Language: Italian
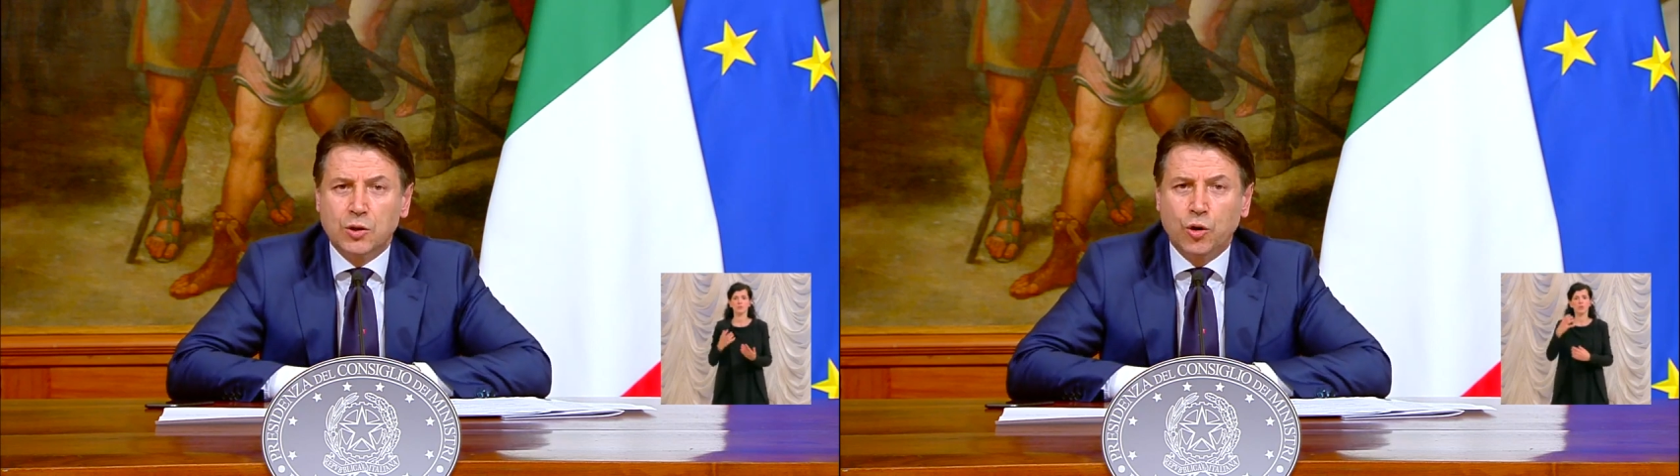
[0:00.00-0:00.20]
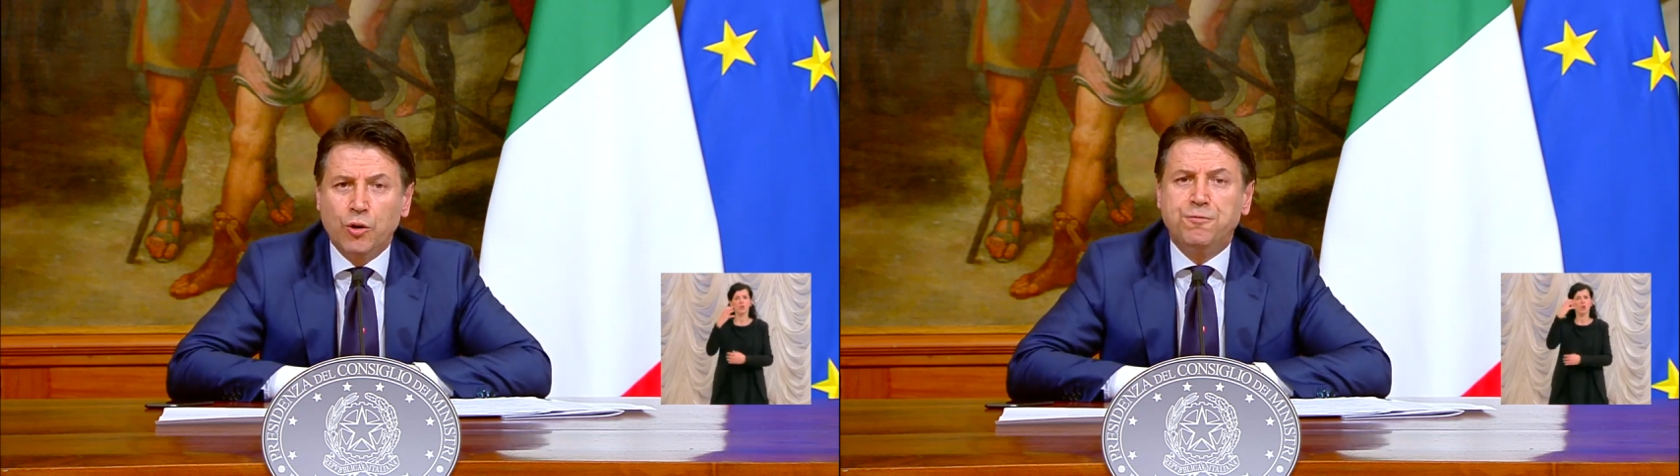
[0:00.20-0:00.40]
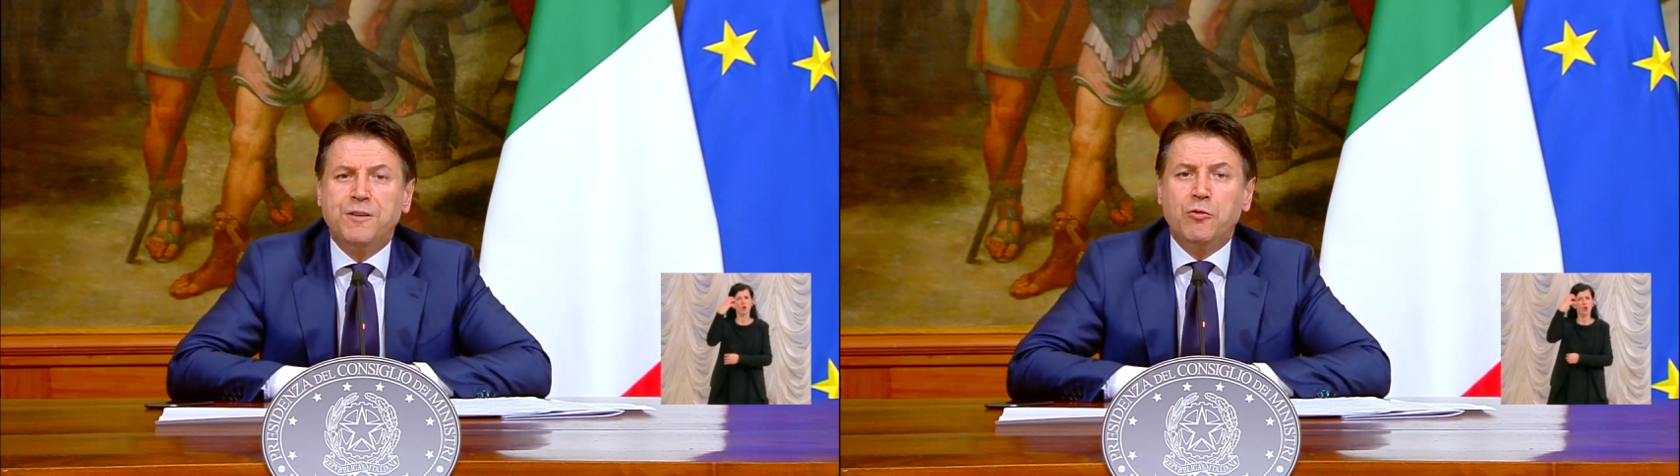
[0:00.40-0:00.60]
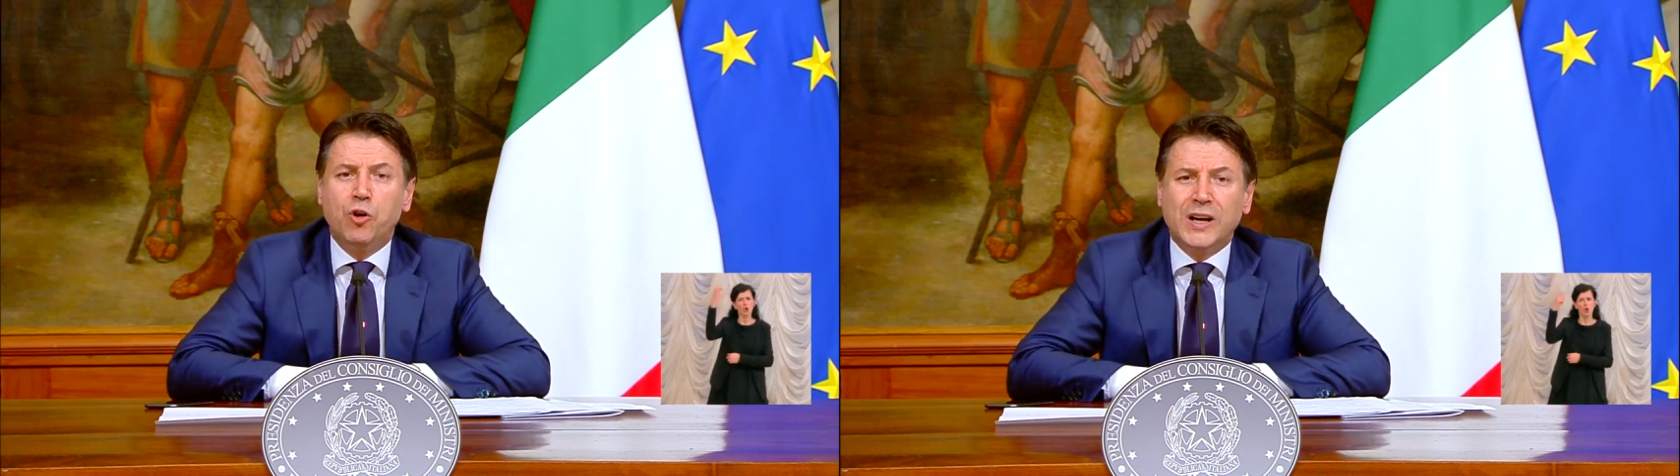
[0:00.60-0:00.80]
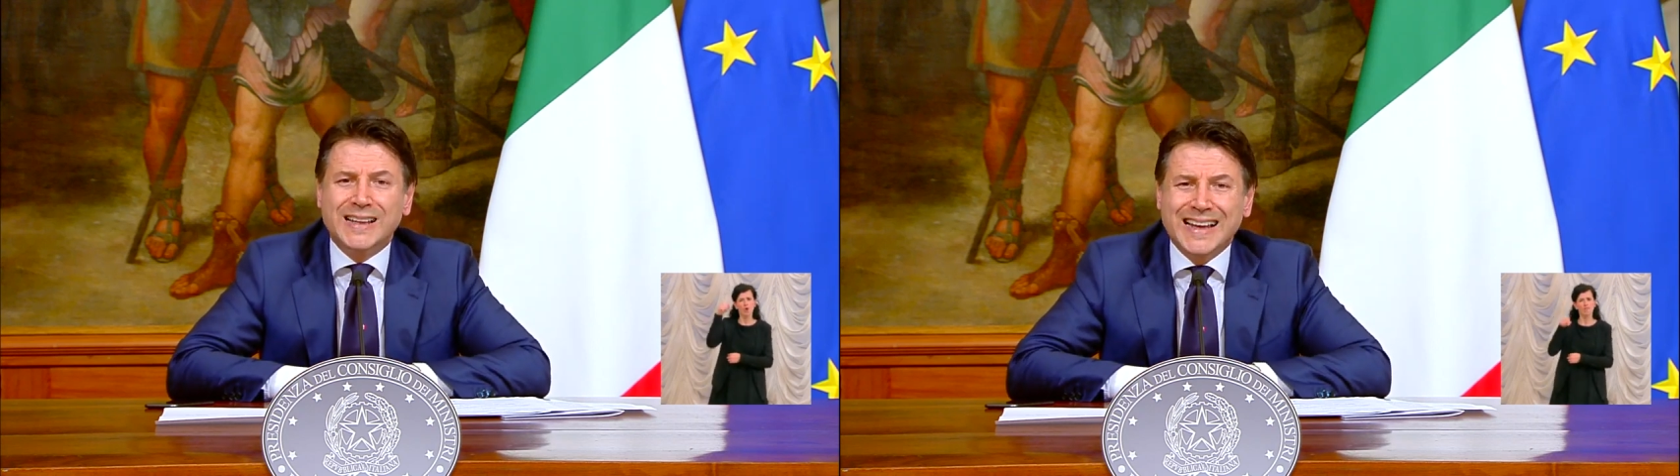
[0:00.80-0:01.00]
col
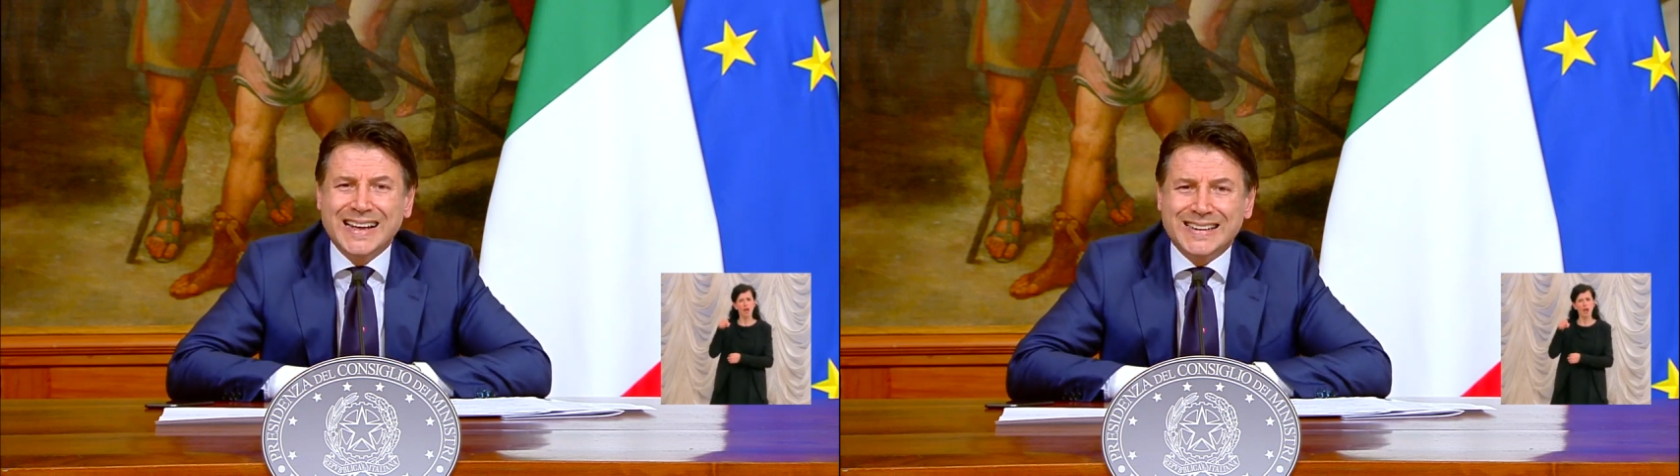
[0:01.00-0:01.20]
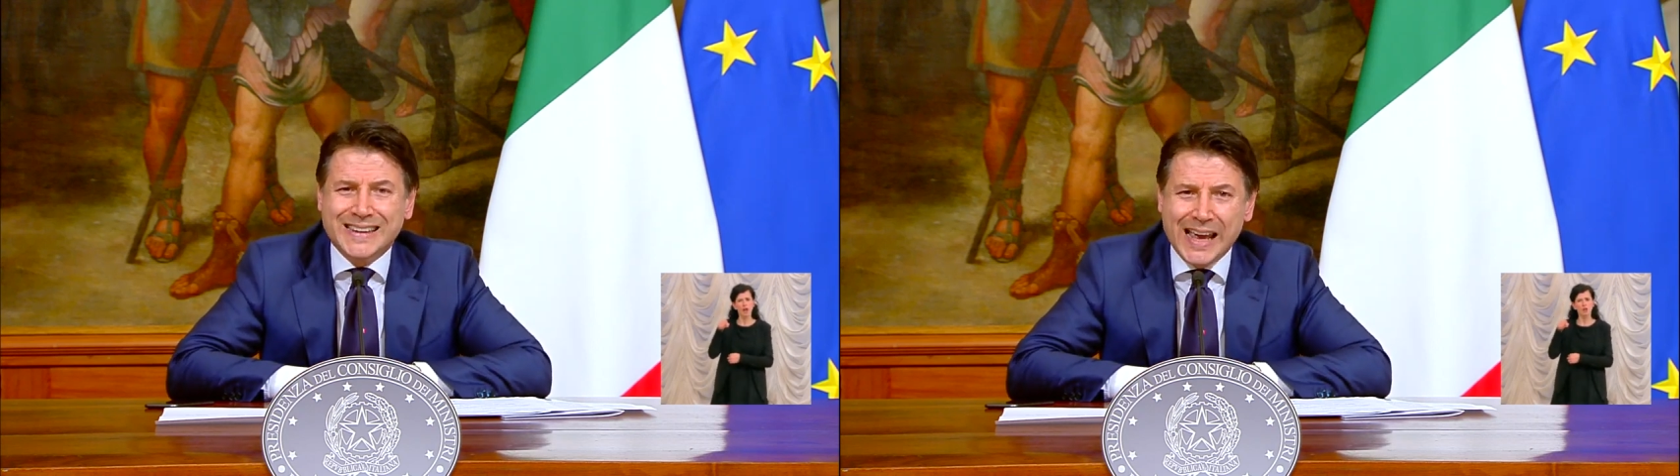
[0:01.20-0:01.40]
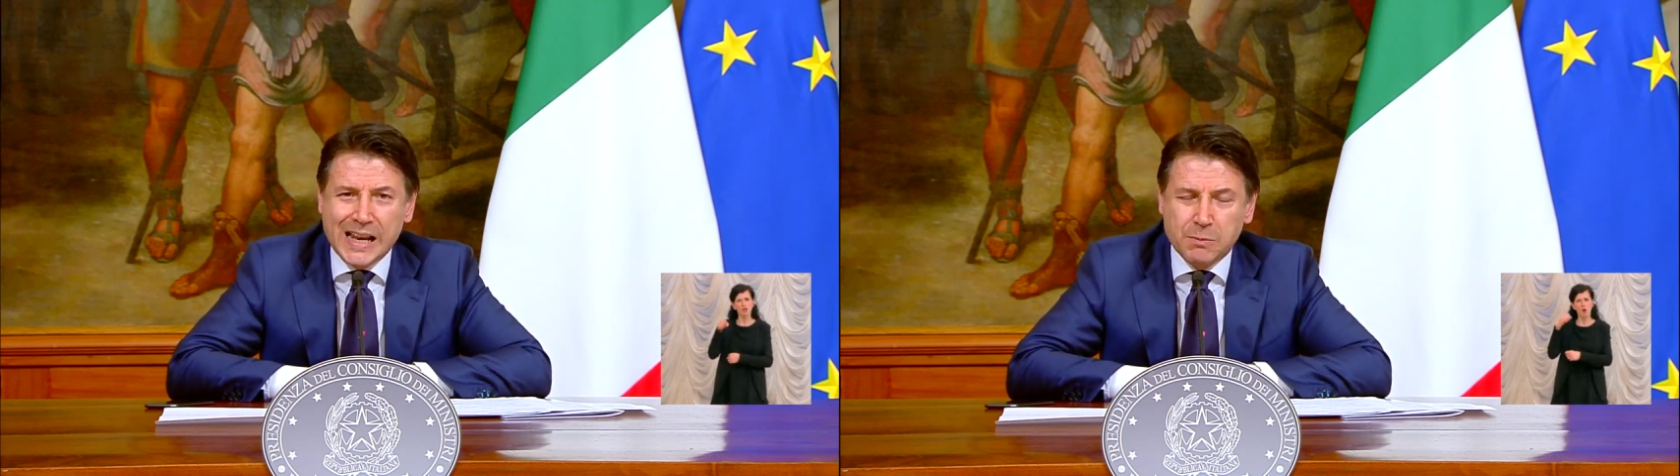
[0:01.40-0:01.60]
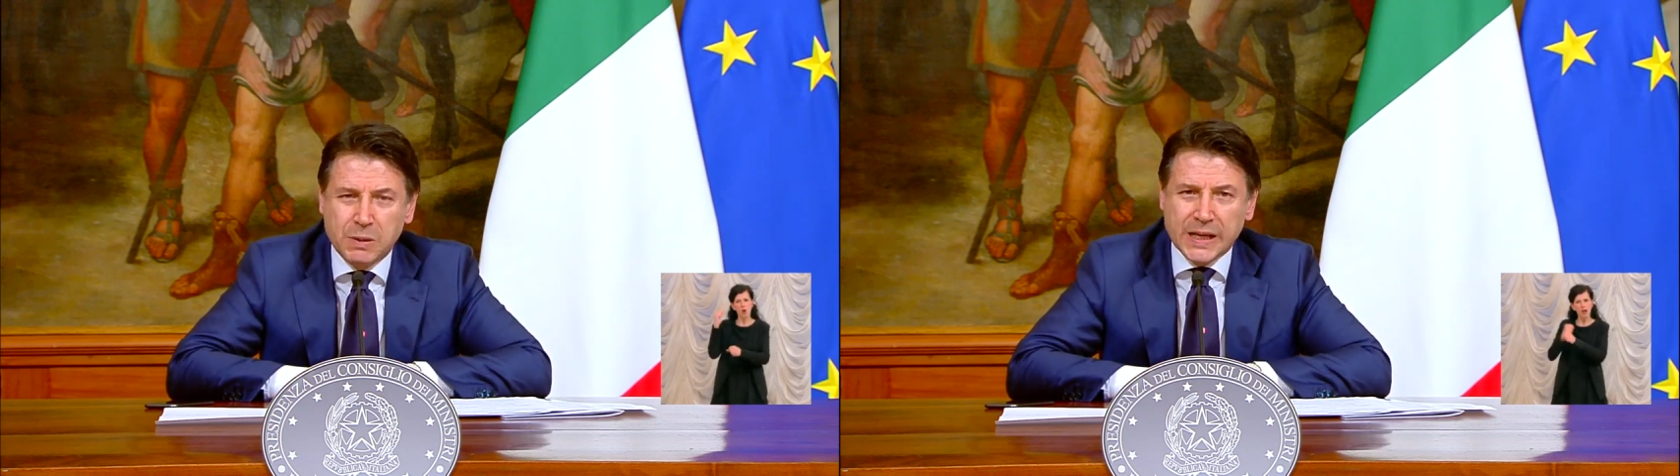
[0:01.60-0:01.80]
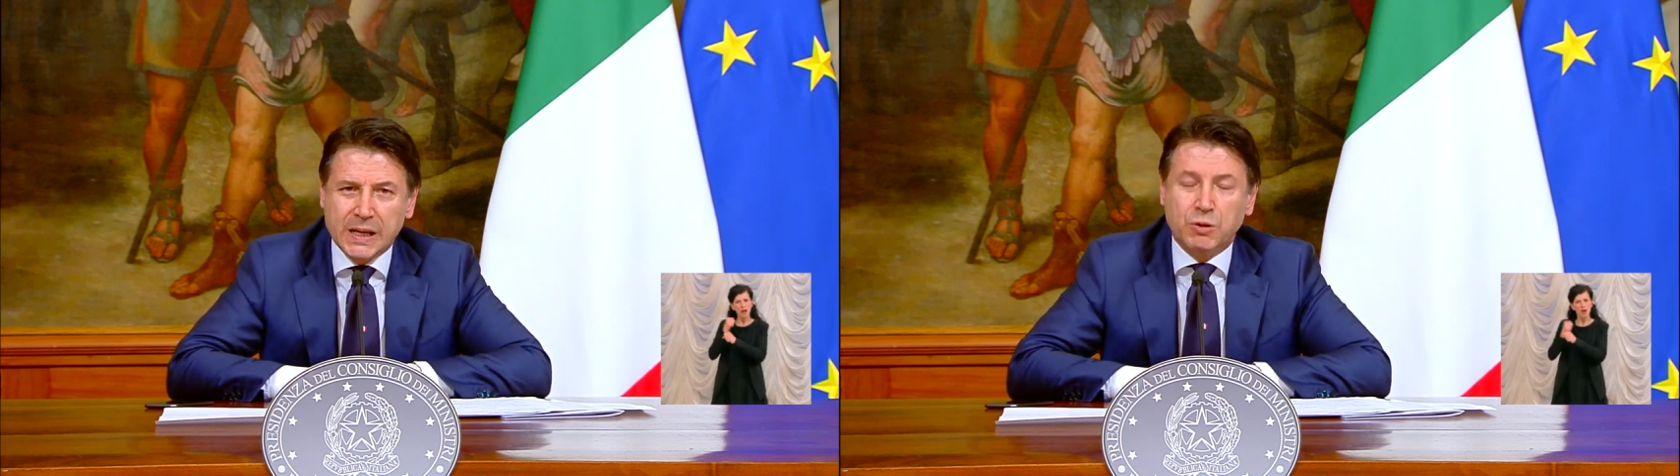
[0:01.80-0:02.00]
favore delle tenebre,